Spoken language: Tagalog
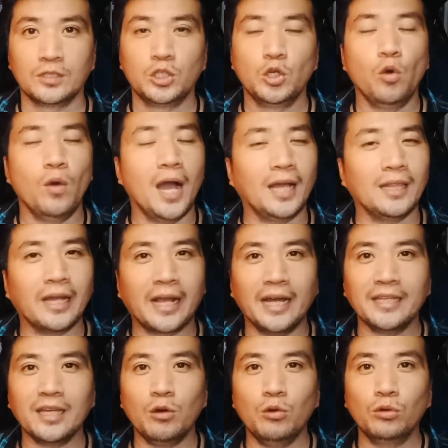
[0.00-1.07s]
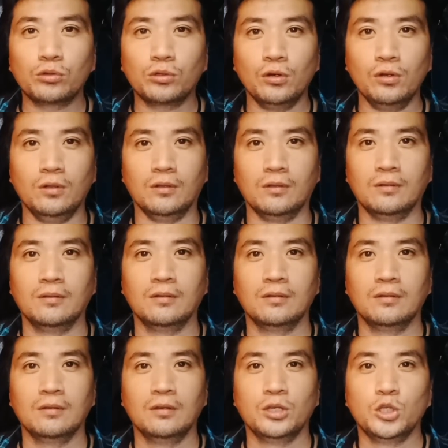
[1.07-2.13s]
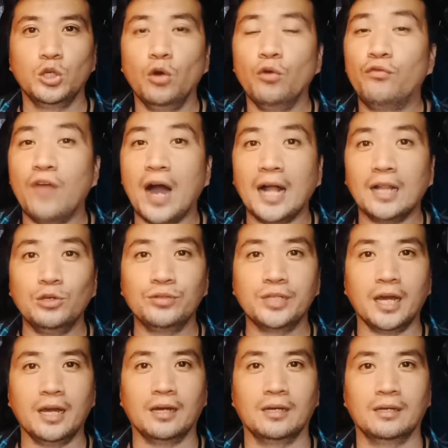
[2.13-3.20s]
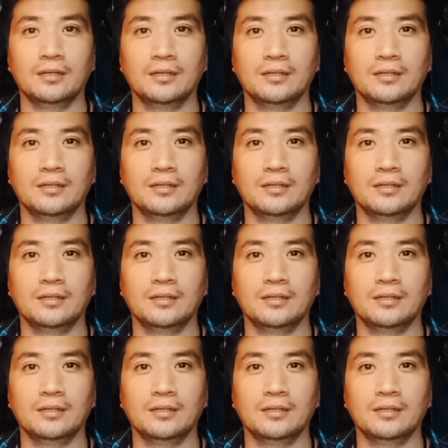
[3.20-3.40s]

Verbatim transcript: yung halaga niya utol, yung value niya,